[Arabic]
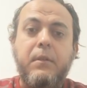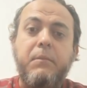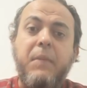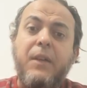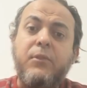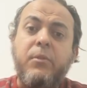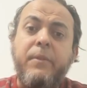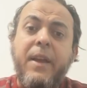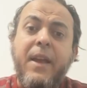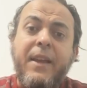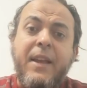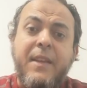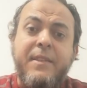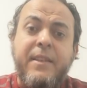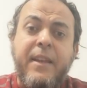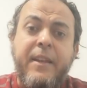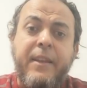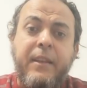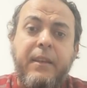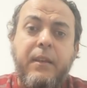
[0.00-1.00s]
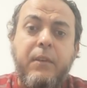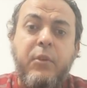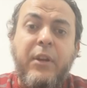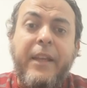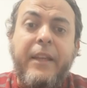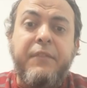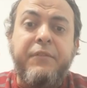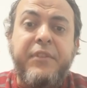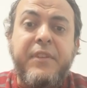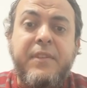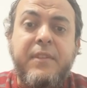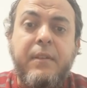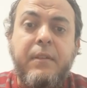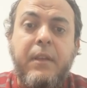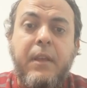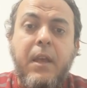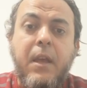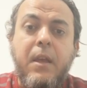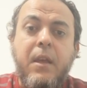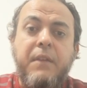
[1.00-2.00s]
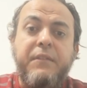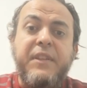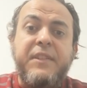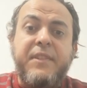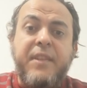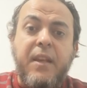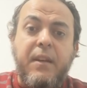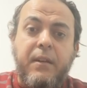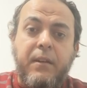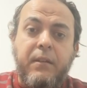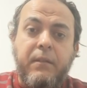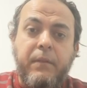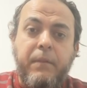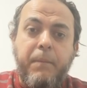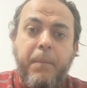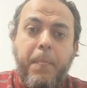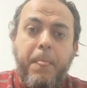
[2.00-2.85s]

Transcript: بعض العلماء اجاز ذلك ولكن في في السر